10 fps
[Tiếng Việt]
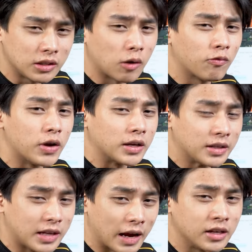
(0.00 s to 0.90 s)
trong việc
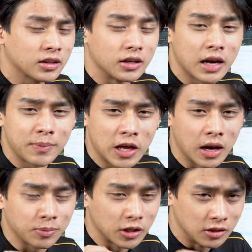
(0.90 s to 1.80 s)
chạy những từ game giải
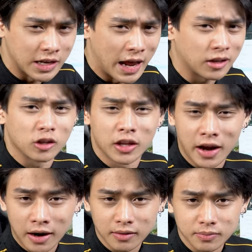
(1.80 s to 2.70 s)
lập từ nhẹ cho tới
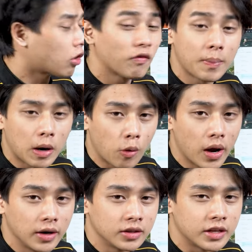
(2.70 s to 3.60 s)
nặng còn về mặt ngoại
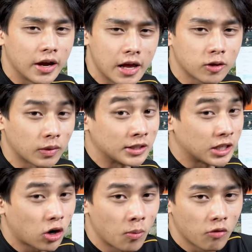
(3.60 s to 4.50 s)
hình thì ở đây chúng ta
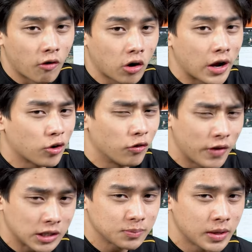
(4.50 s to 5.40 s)
sẽ có một vỏ cây của
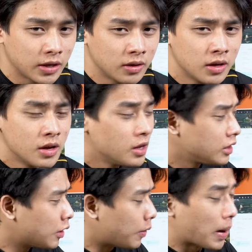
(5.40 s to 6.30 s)
VSB
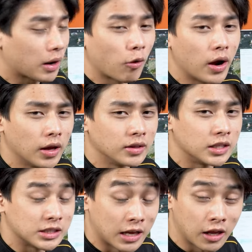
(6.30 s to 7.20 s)
nhưng mà mặt ngoại hình
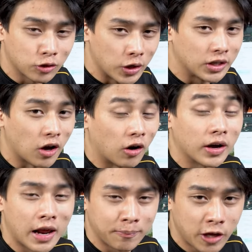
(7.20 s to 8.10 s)
thì sẽ là tùy chọn
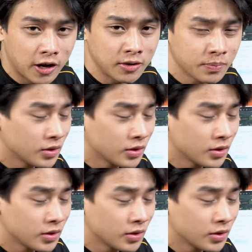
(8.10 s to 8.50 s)
anh em nhé